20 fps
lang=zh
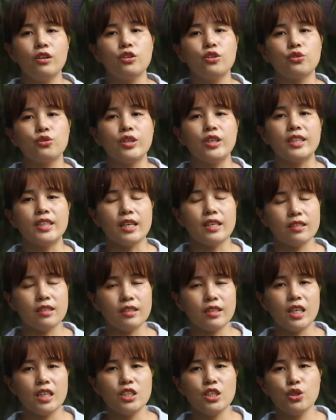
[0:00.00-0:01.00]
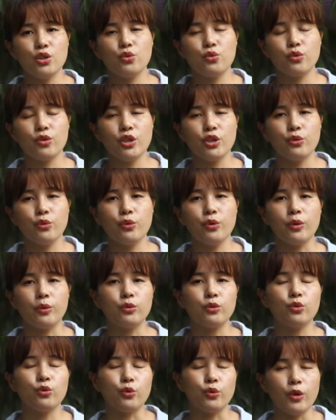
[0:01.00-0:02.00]
所以在现在进入6月，
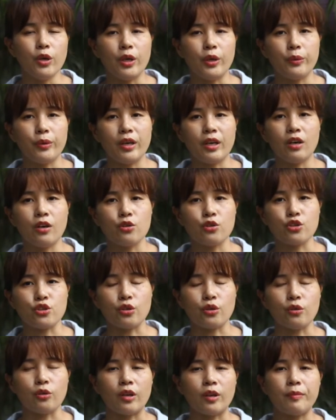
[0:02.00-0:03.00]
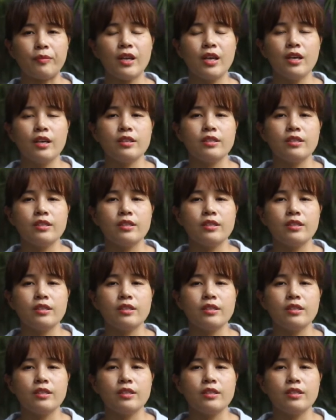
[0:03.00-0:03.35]
温度越来越高的时候了，